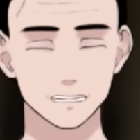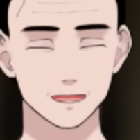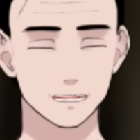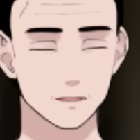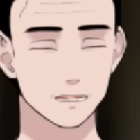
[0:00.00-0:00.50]
あ、
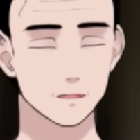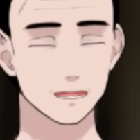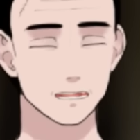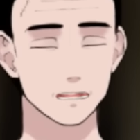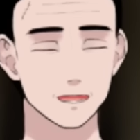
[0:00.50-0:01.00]
噛
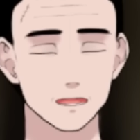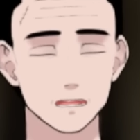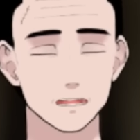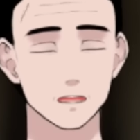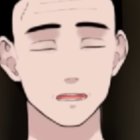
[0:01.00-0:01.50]
み合わない
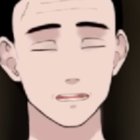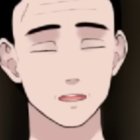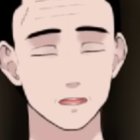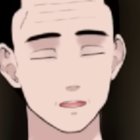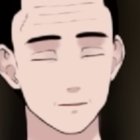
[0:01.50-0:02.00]
人なんだな。